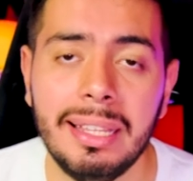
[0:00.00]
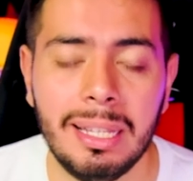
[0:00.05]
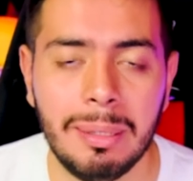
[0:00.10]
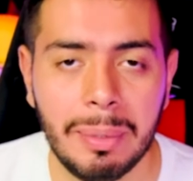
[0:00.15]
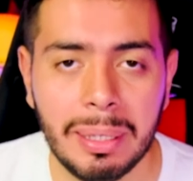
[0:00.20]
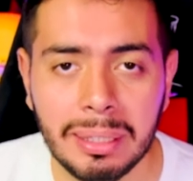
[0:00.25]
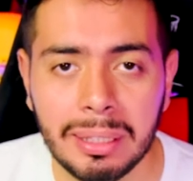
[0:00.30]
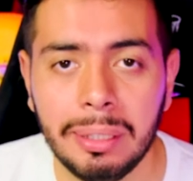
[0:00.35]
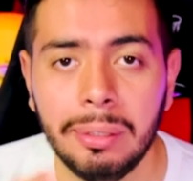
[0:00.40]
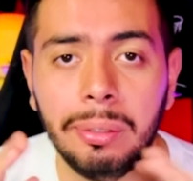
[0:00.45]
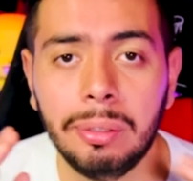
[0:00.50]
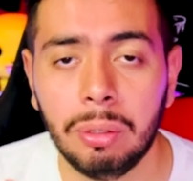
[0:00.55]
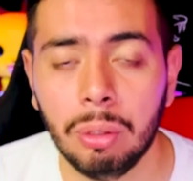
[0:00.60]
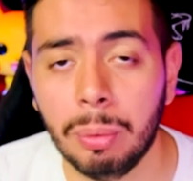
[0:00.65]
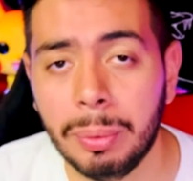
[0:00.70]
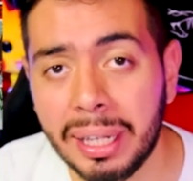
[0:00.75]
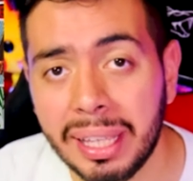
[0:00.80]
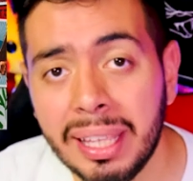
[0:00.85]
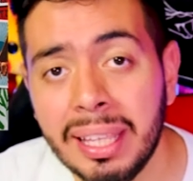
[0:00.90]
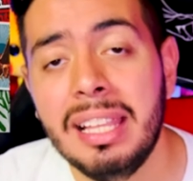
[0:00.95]
del 20 de
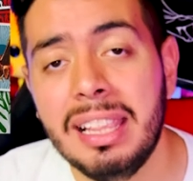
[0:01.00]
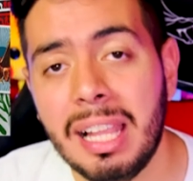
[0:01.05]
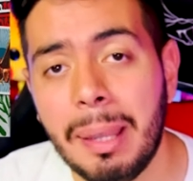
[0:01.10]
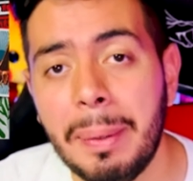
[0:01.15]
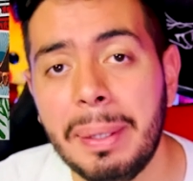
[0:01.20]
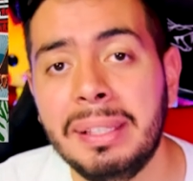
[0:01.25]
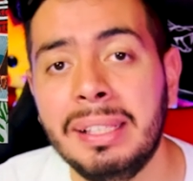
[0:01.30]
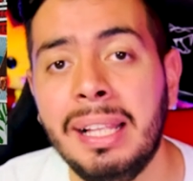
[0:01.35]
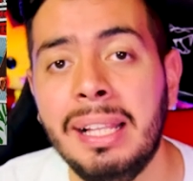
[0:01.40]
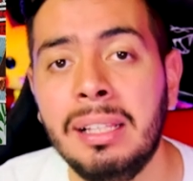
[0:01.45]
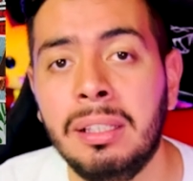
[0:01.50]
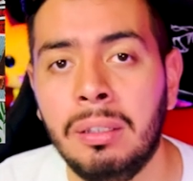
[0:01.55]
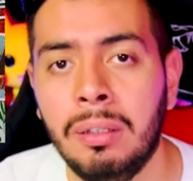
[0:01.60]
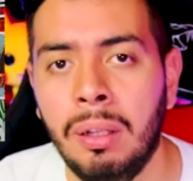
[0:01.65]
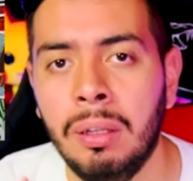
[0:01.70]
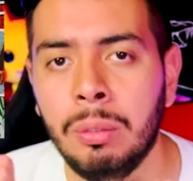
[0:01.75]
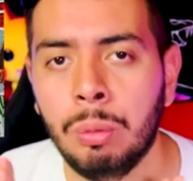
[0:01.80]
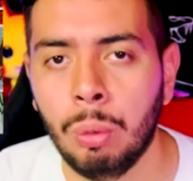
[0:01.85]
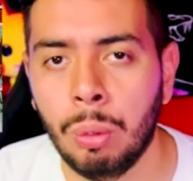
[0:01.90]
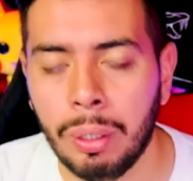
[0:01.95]
octubre, la beta del
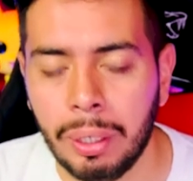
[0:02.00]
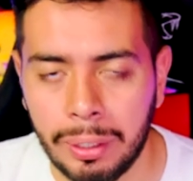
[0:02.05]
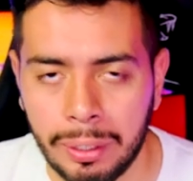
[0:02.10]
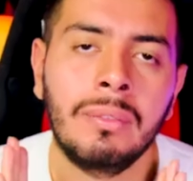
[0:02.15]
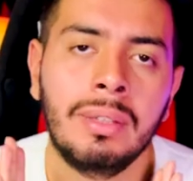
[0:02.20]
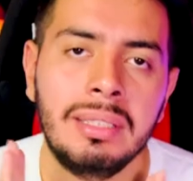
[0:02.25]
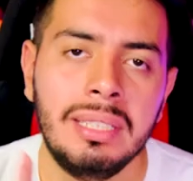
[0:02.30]
Cold War.